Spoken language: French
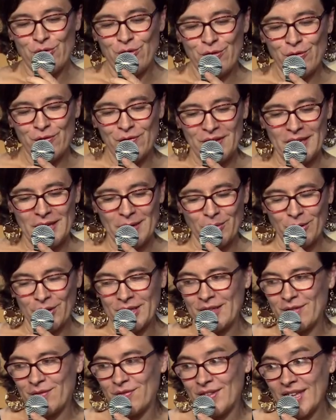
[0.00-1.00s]
de films
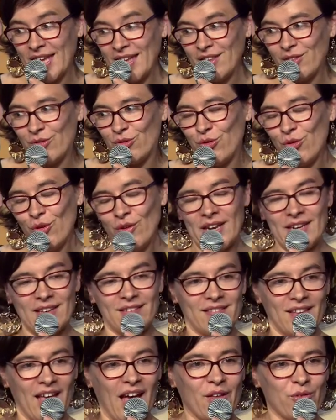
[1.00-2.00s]
qui viennent de la
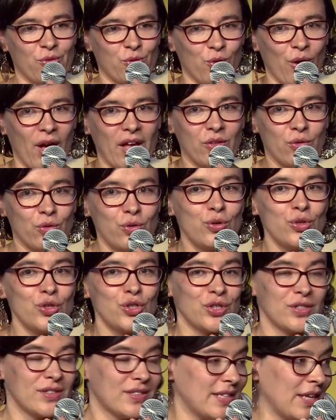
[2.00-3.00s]
littérature ado,
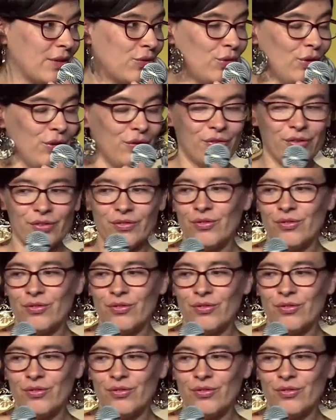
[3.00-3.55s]
jeunes adultes,